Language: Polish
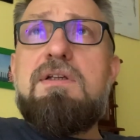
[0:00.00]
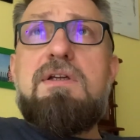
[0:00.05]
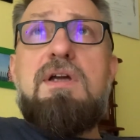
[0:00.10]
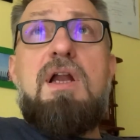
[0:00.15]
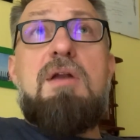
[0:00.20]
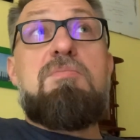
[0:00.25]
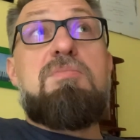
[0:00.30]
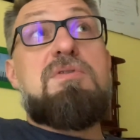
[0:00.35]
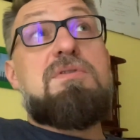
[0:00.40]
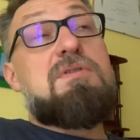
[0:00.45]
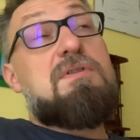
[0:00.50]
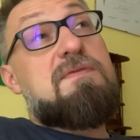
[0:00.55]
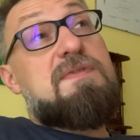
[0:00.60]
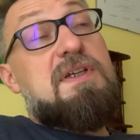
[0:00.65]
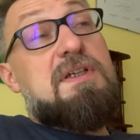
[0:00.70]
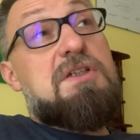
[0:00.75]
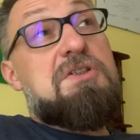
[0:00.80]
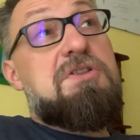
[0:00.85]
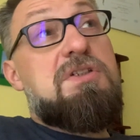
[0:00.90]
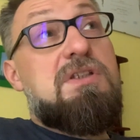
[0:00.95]
albo no, w
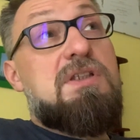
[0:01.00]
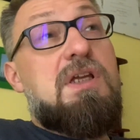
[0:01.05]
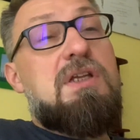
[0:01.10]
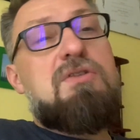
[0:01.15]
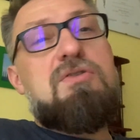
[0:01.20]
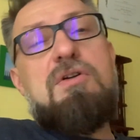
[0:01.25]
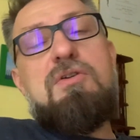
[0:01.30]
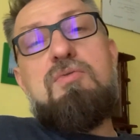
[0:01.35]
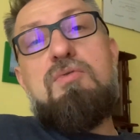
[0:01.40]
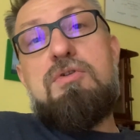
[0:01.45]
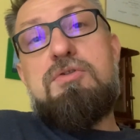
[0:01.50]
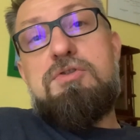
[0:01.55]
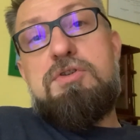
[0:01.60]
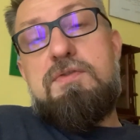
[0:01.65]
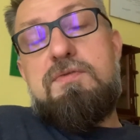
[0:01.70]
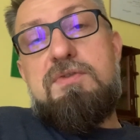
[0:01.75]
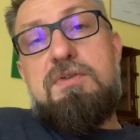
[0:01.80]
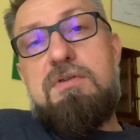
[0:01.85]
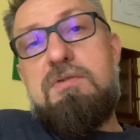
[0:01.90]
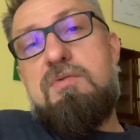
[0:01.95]
jakiejś innej ciągłości,
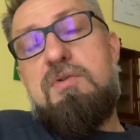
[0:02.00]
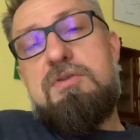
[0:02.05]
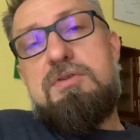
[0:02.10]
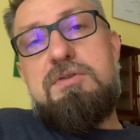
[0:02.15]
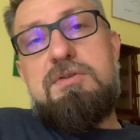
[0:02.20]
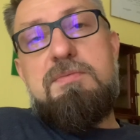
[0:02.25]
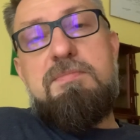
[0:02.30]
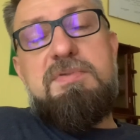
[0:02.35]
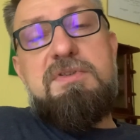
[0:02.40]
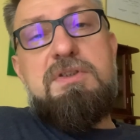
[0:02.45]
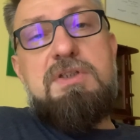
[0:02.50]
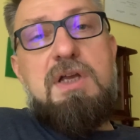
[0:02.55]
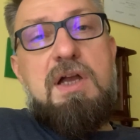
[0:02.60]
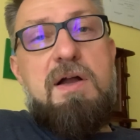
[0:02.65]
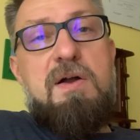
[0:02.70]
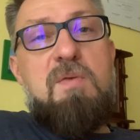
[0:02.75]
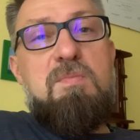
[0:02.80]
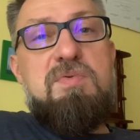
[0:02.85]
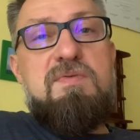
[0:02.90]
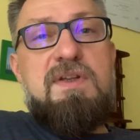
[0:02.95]
w ciągłości
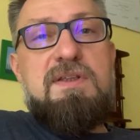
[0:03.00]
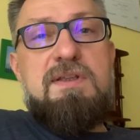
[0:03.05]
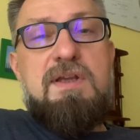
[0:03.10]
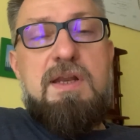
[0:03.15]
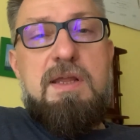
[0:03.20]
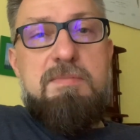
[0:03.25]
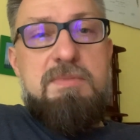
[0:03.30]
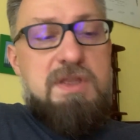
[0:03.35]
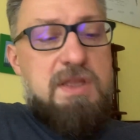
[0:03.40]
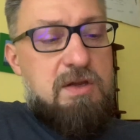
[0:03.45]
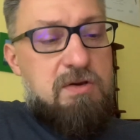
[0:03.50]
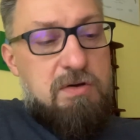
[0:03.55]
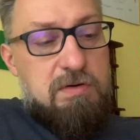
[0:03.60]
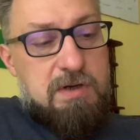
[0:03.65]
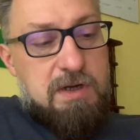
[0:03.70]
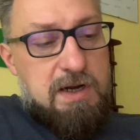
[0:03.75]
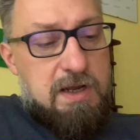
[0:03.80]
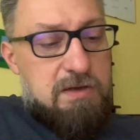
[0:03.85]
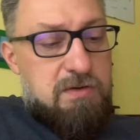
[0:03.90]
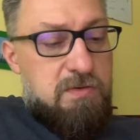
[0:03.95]
bycia obywatelem innego
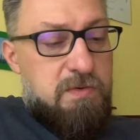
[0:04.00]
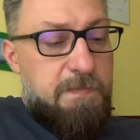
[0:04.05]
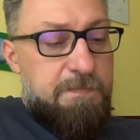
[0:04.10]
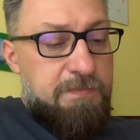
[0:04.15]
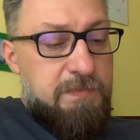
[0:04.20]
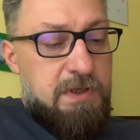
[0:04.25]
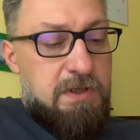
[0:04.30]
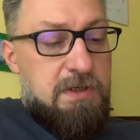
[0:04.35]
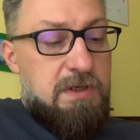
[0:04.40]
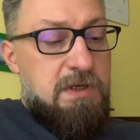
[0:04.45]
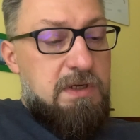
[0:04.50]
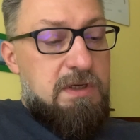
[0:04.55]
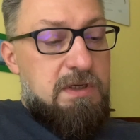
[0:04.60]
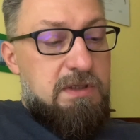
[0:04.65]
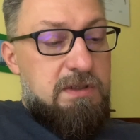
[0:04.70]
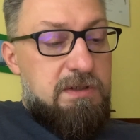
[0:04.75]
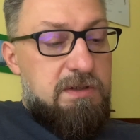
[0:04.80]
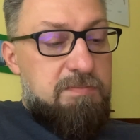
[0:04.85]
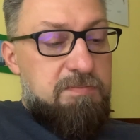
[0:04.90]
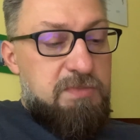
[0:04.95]
kraju.
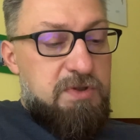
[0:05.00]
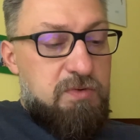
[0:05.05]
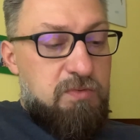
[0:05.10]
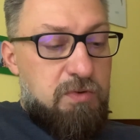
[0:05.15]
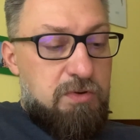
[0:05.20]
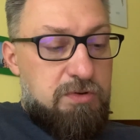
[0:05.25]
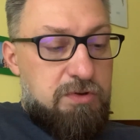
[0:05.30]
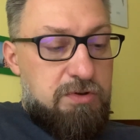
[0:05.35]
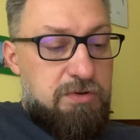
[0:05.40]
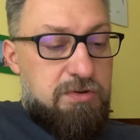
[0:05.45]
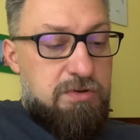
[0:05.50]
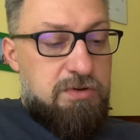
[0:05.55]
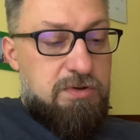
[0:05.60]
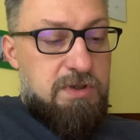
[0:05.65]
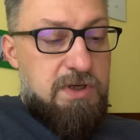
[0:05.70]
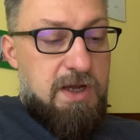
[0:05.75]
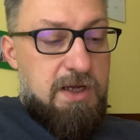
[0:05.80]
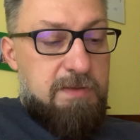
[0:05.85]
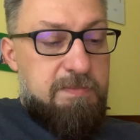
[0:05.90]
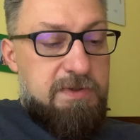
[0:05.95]
E, Miłosz
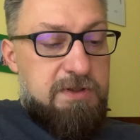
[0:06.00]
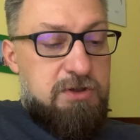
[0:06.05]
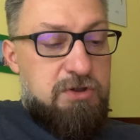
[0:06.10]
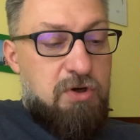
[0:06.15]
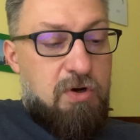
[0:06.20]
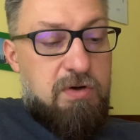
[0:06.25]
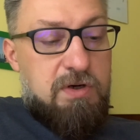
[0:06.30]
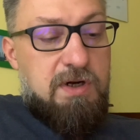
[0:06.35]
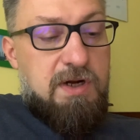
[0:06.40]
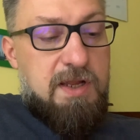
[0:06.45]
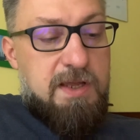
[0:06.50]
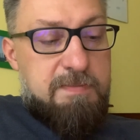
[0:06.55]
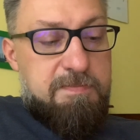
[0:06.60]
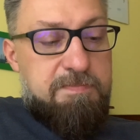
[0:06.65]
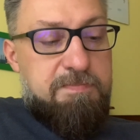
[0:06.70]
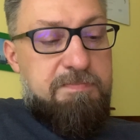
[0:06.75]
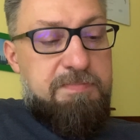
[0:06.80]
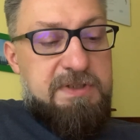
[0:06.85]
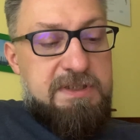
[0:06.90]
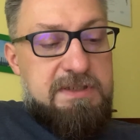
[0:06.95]
jakby ciągle
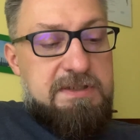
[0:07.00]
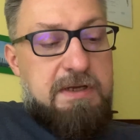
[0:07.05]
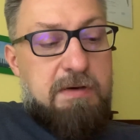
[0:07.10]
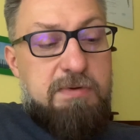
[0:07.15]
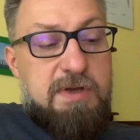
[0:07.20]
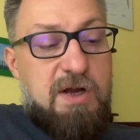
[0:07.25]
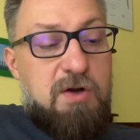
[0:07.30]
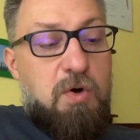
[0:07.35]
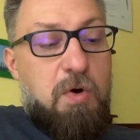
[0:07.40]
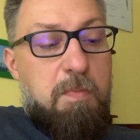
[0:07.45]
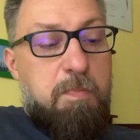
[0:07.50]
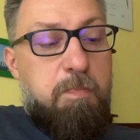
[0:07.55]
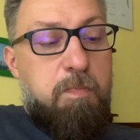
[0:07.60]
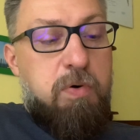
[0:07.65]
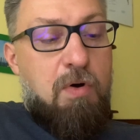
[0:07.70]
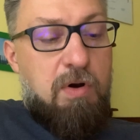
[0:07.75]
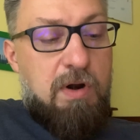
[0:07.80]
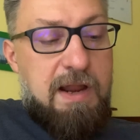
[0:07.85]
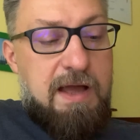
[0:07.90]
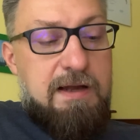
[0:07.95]
pisał jako
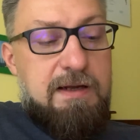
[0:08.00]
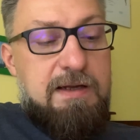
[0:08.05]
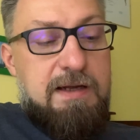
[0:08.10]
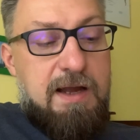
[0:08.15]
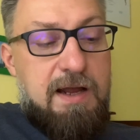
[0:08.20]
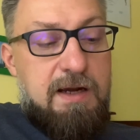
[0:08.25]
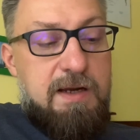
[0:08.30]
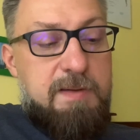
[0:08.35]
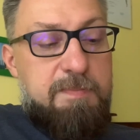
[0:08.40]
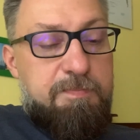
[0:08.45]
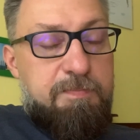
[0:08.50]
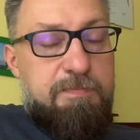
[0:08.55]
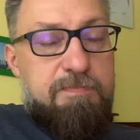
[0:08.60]
Polak, ale